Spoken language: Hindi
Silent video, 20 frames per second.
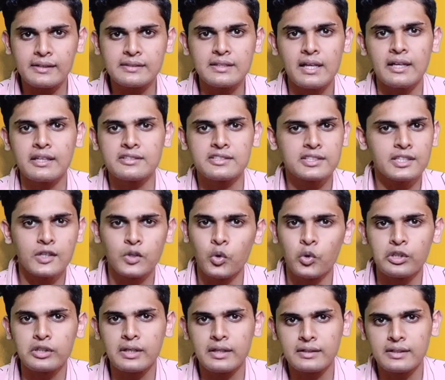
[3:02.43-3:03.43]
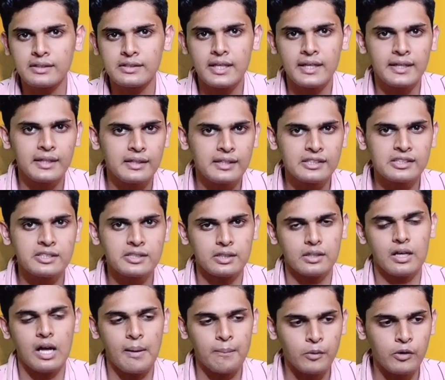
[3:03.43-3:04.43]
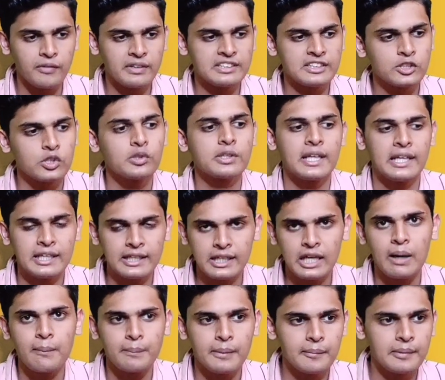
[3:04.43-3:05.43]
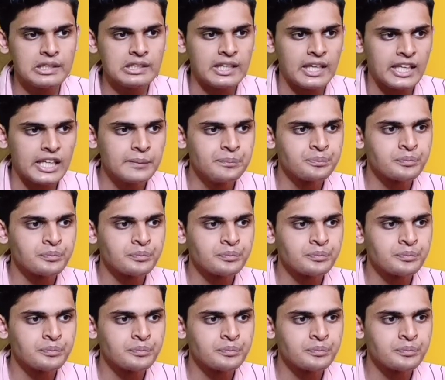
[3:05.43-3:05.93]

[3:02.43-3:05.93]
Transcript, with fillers: सारी चीजें नोट करते जाएं लिस्ट आपको वैसे तो टेलीग्राम पे मिल जाएगी